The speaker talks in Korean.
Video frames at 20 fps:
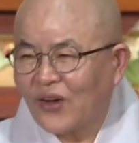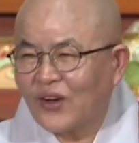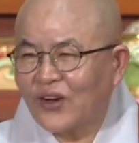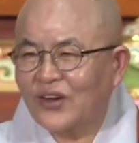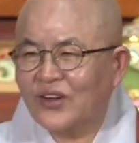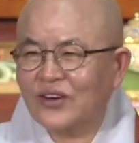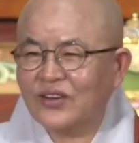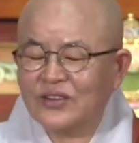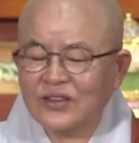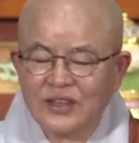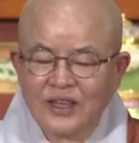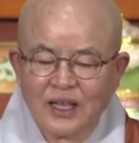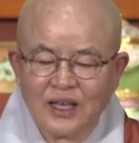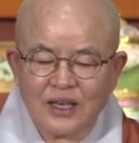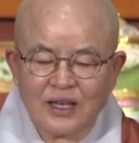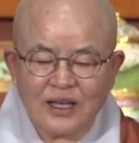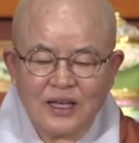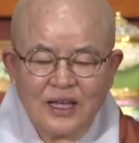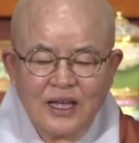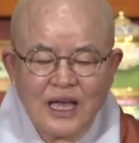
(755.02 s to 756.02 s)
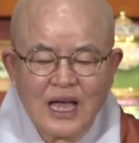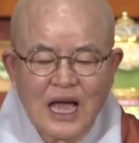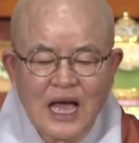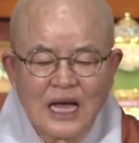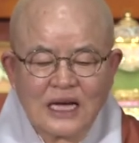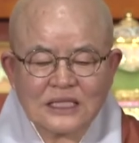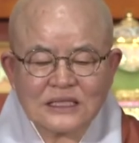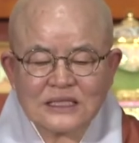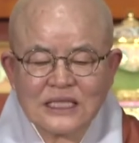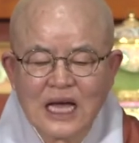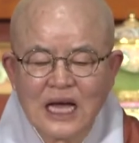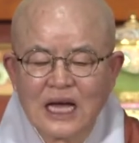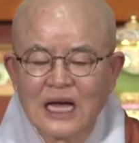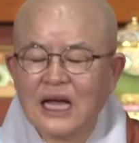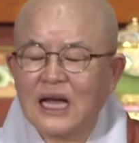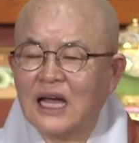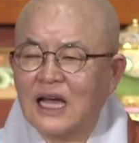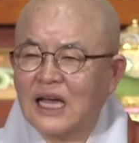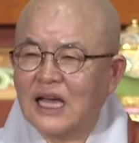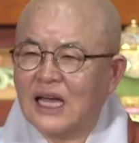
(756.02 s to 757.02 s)
그런데 항상
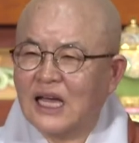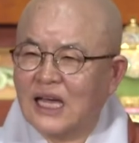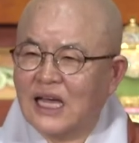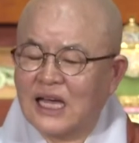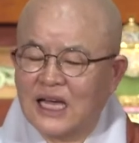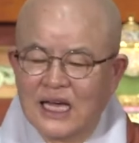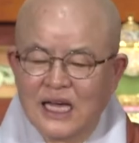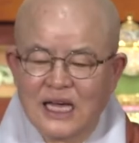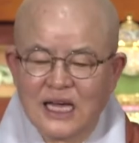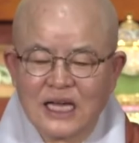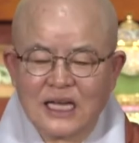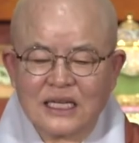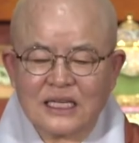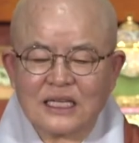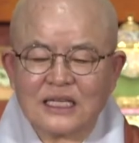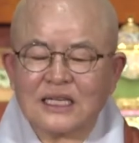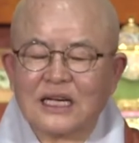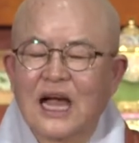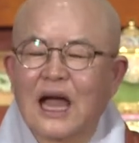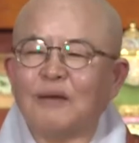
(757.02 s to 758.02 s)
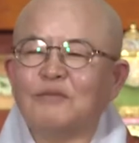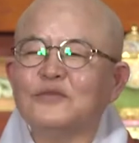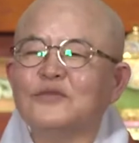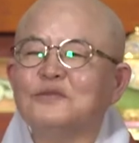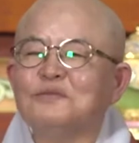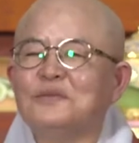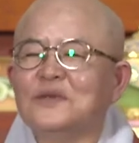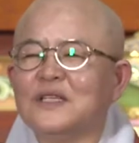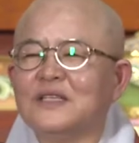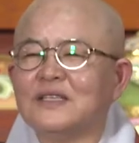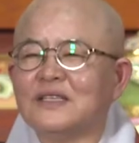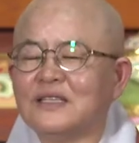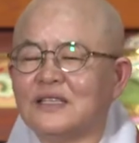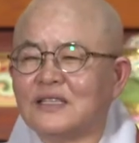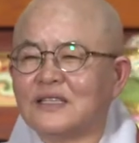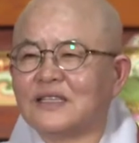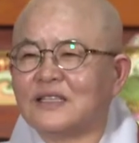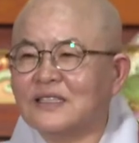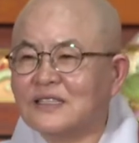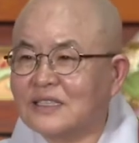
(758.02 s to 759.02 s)
아, 그
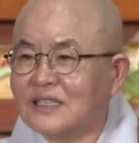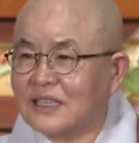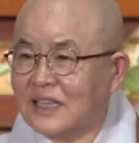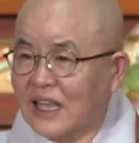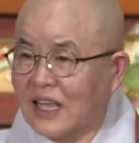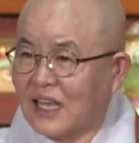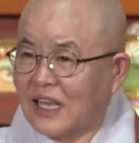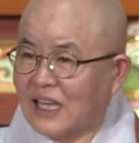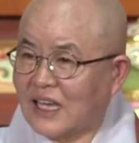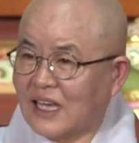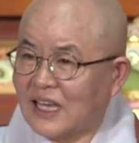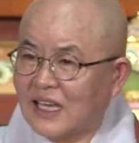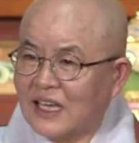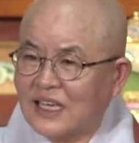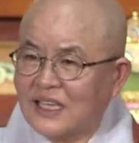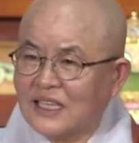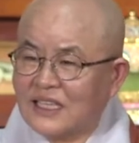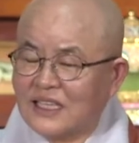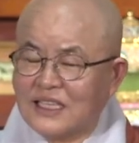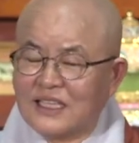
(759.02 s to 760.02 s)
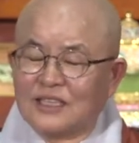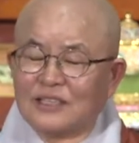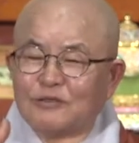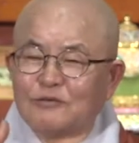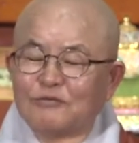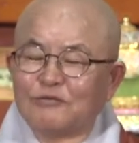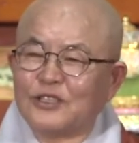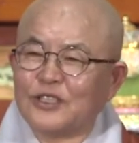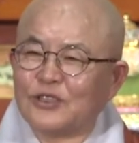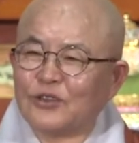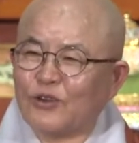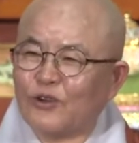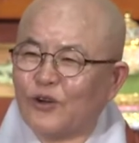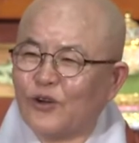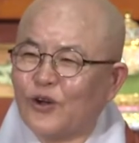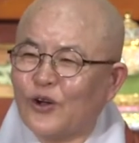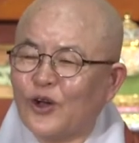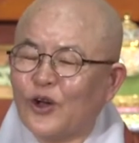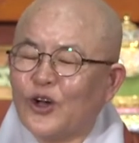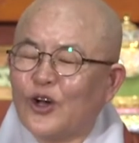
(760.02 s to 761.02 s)
가뭄이 들때이
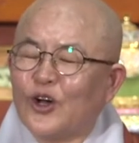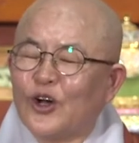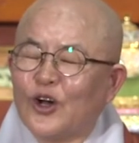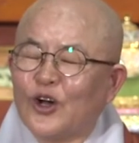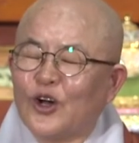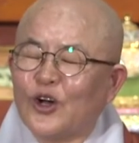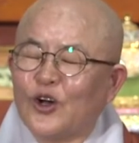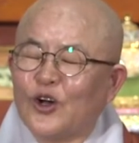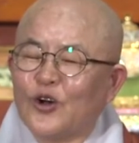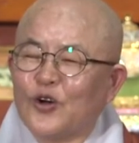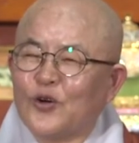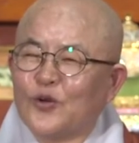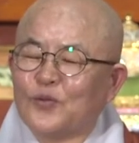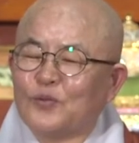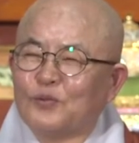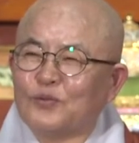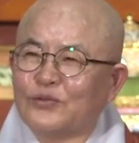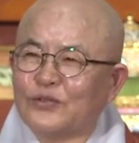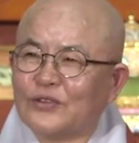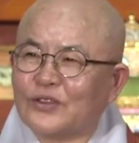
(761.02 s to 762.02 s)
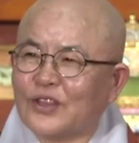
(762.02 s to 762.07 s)
우리도 어, 물